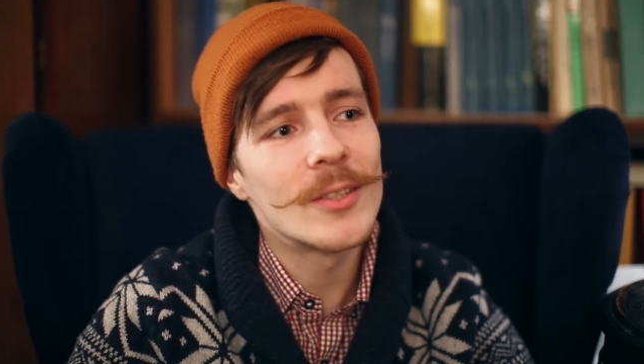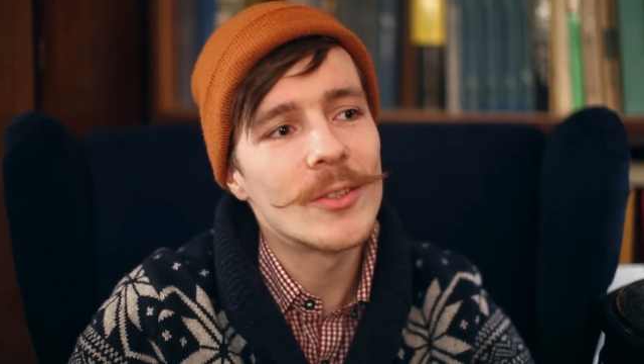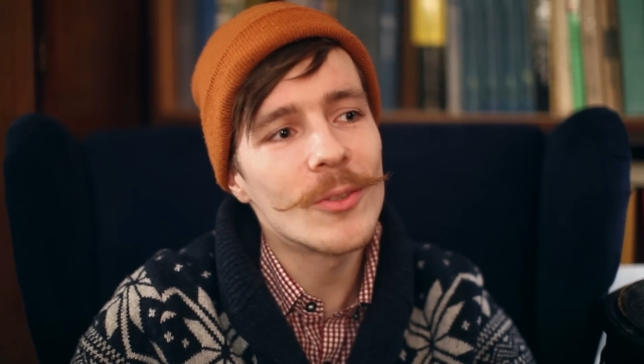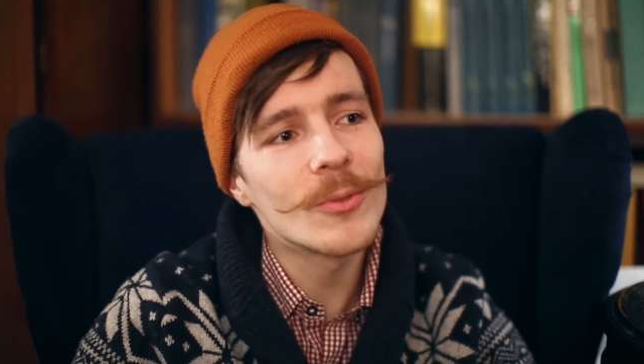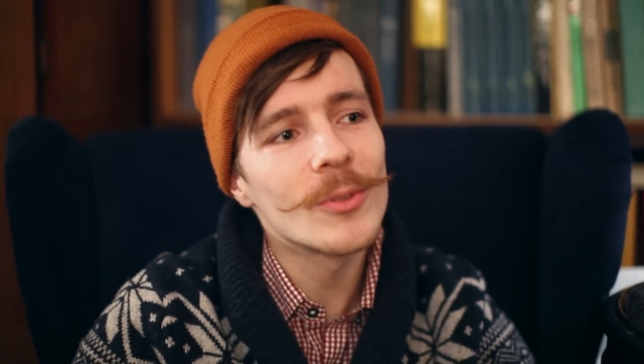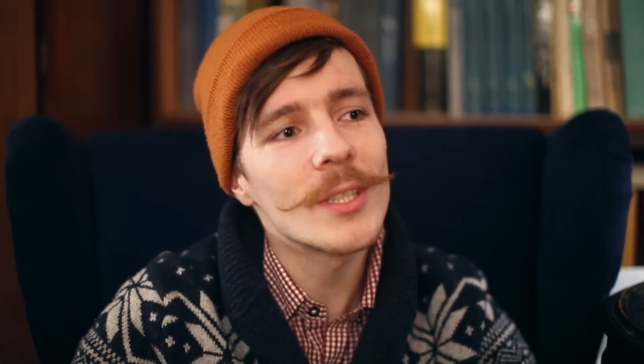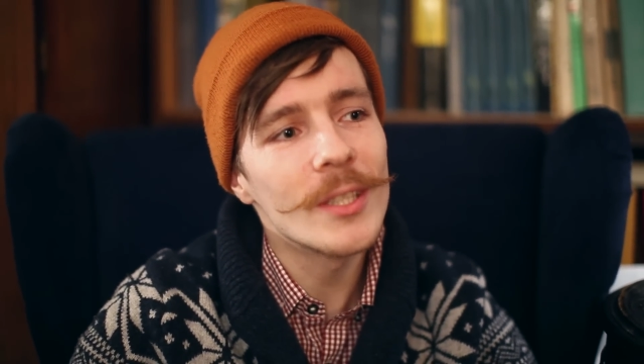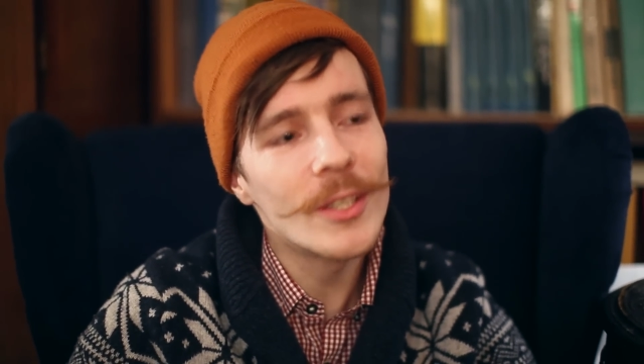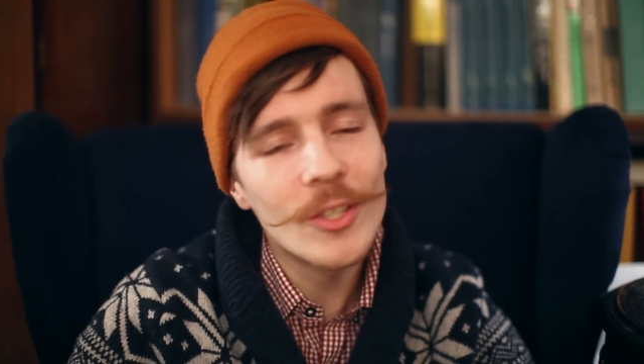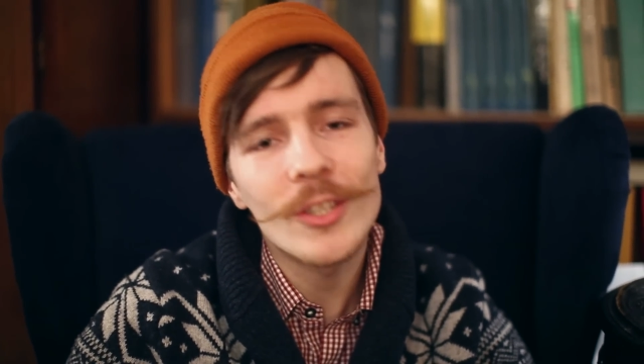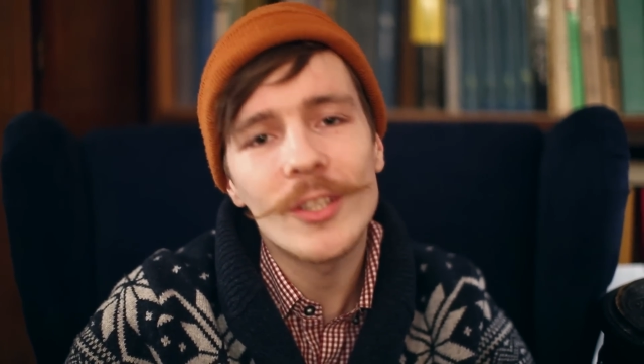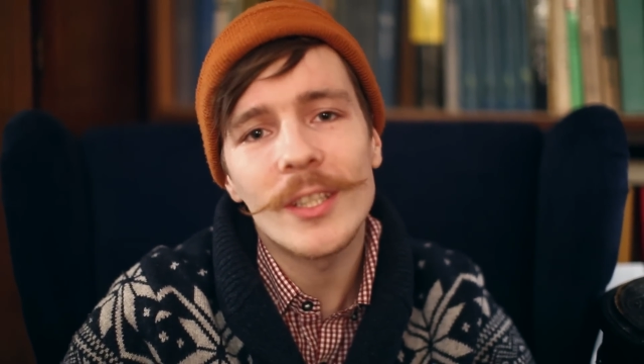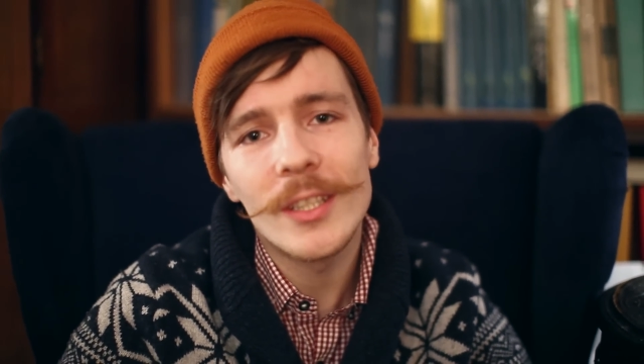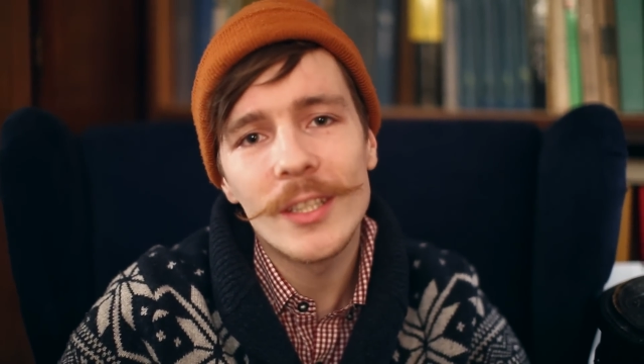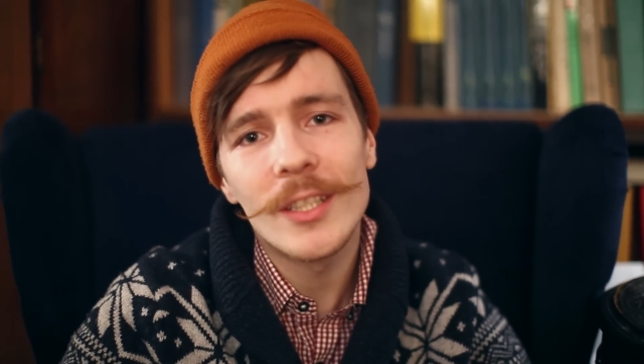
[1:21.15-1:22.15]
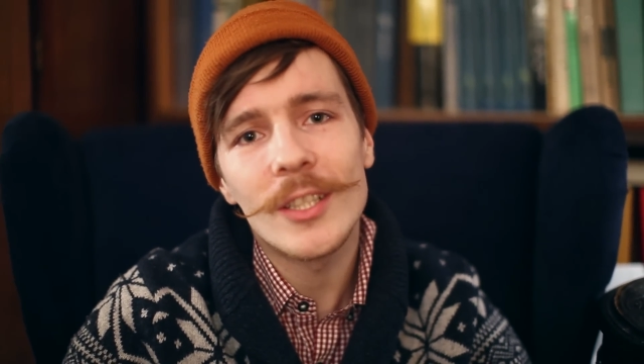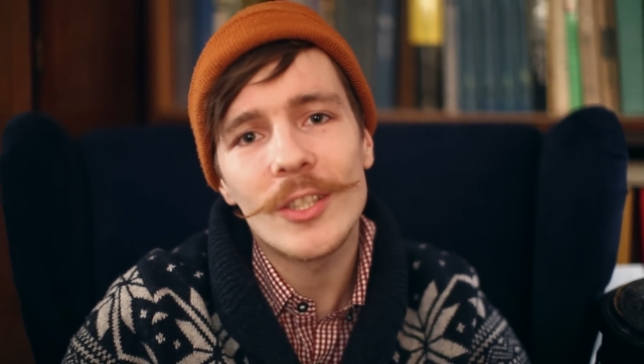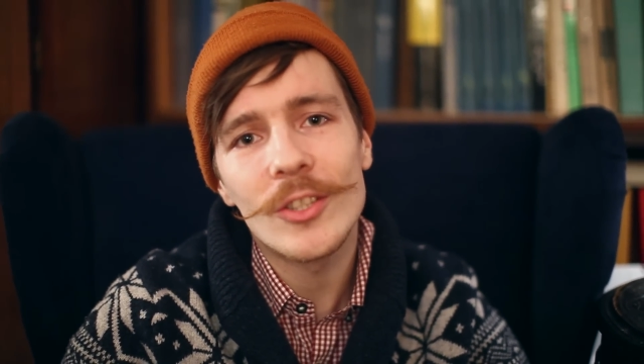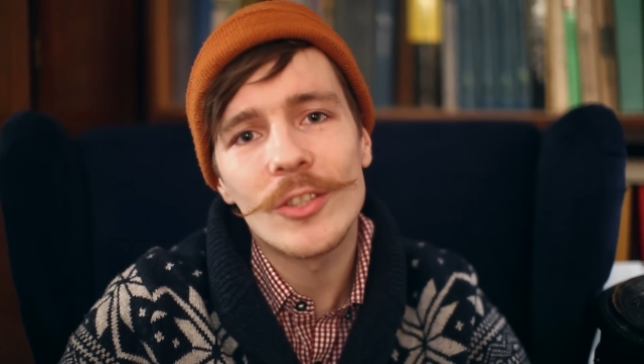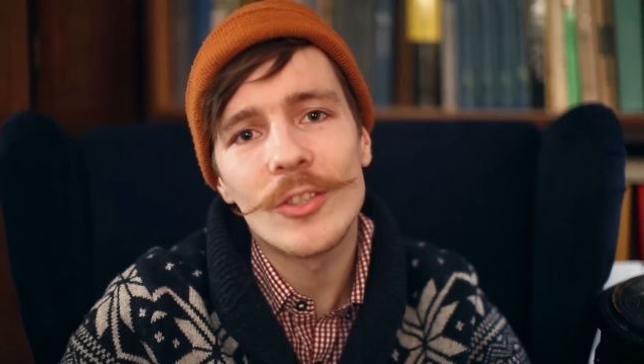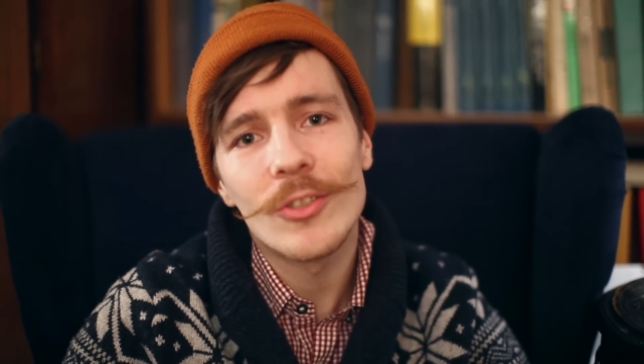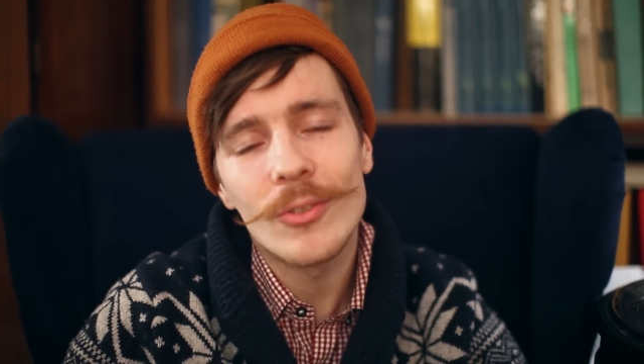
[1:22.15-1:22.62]
Но услышал
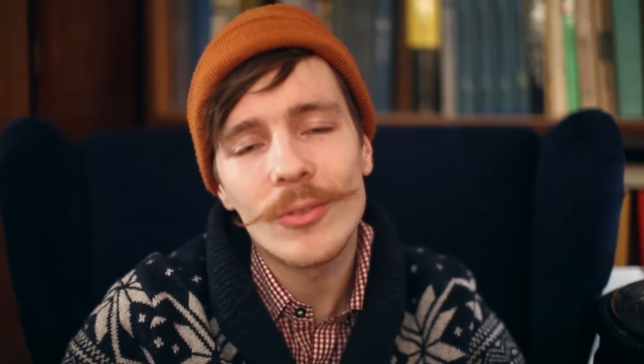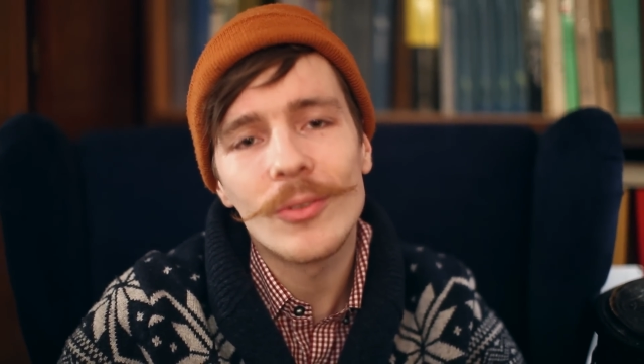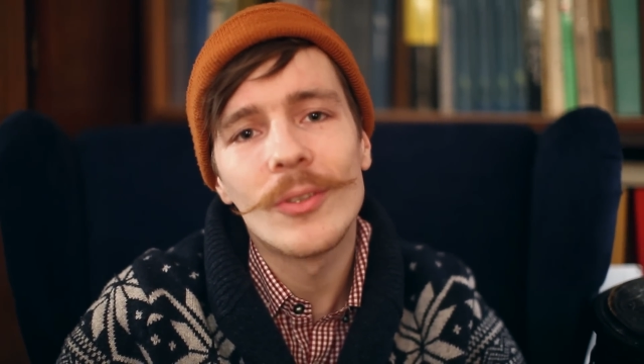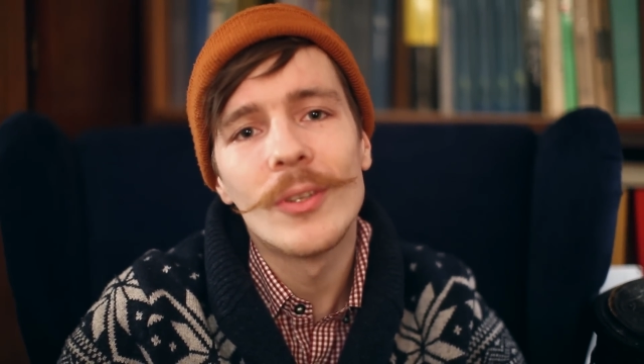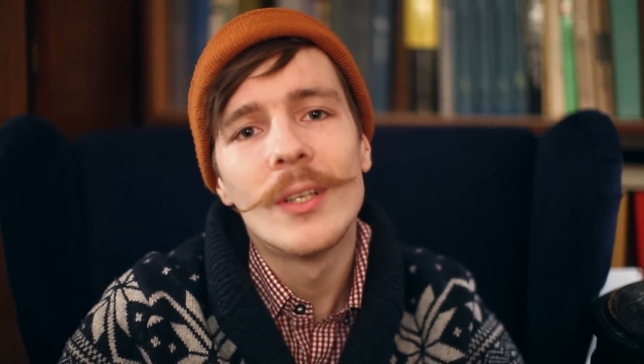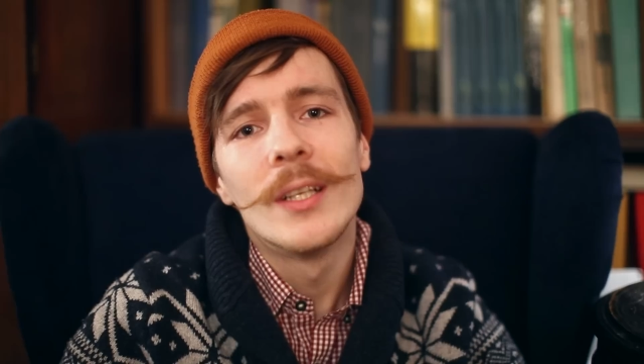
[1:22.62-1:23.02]
однажды, что